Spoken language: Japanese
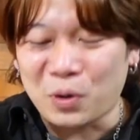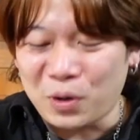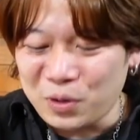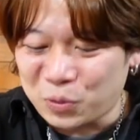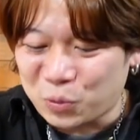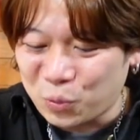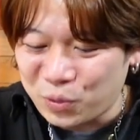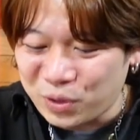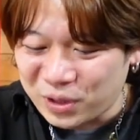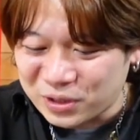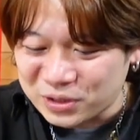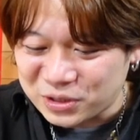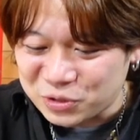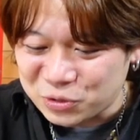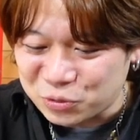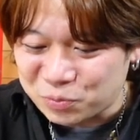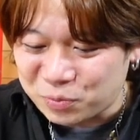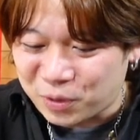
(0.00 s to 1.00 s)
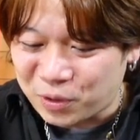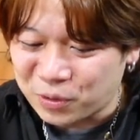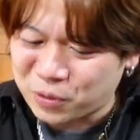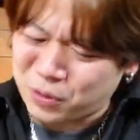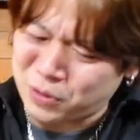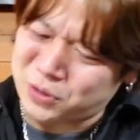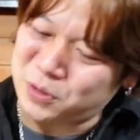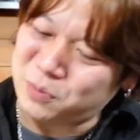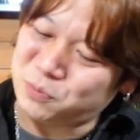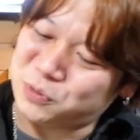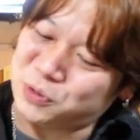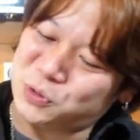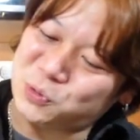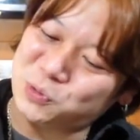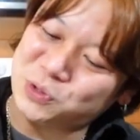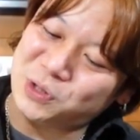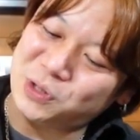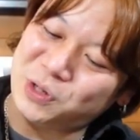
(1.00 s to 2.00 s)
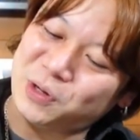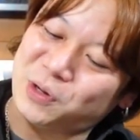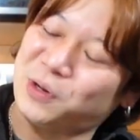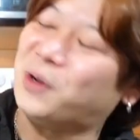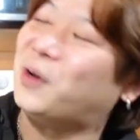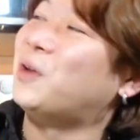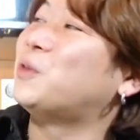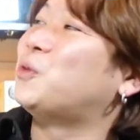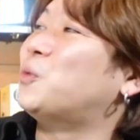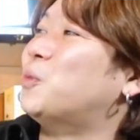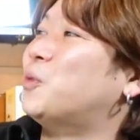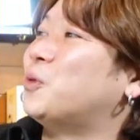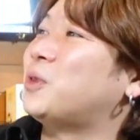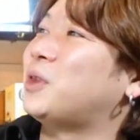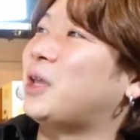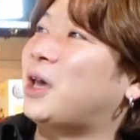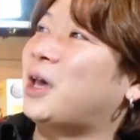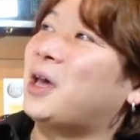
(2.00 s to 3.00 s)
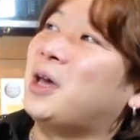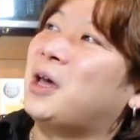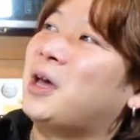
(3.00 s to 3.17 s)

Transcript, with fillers: あれどれがシルバーで全部一緒じゃないかなと思って、